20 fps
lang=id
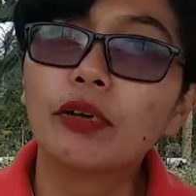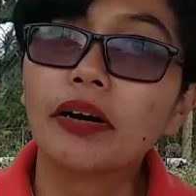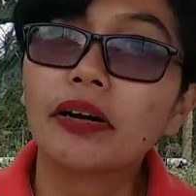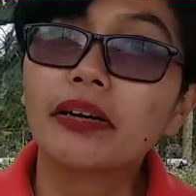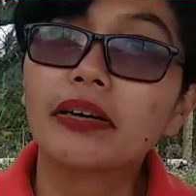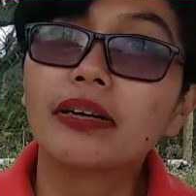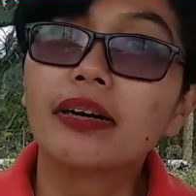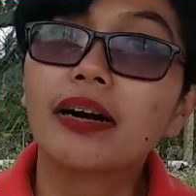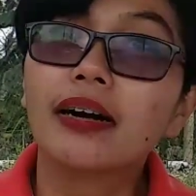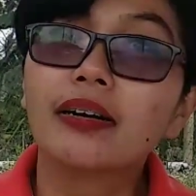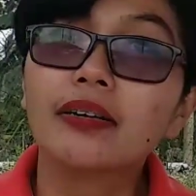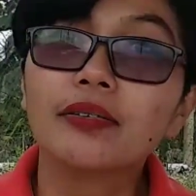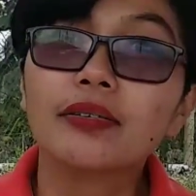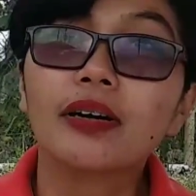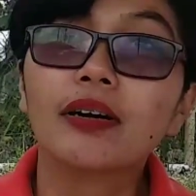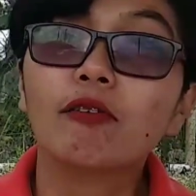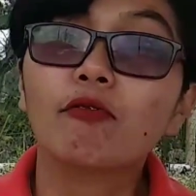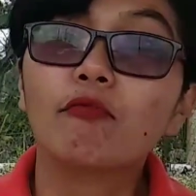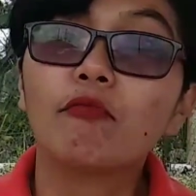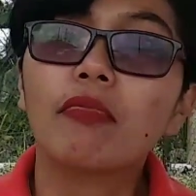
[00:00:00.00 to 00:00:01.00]
Tarik kau
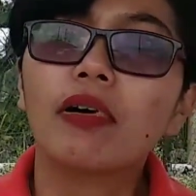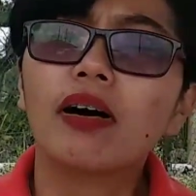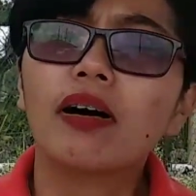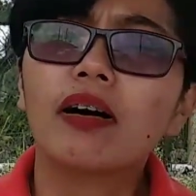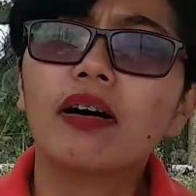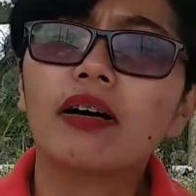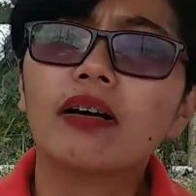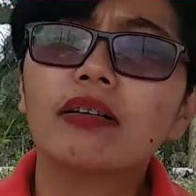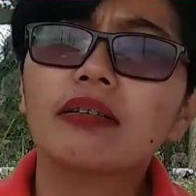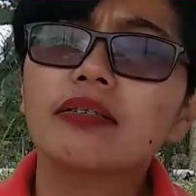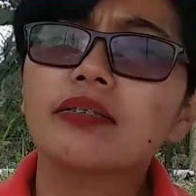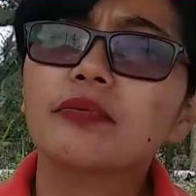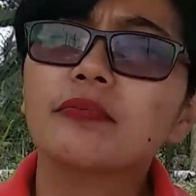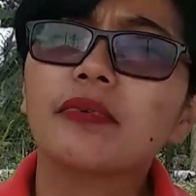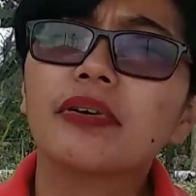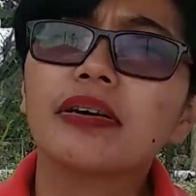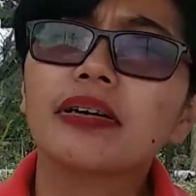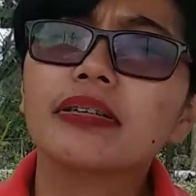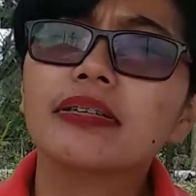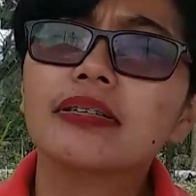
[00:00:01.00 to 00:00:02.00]
kesah bagus bagus
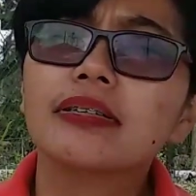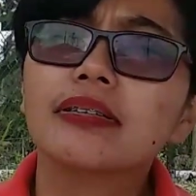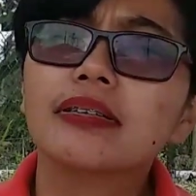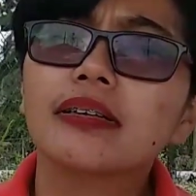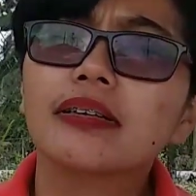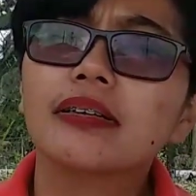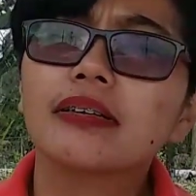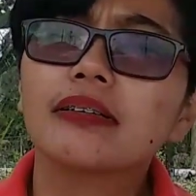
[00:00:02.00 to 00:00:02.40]
bagus.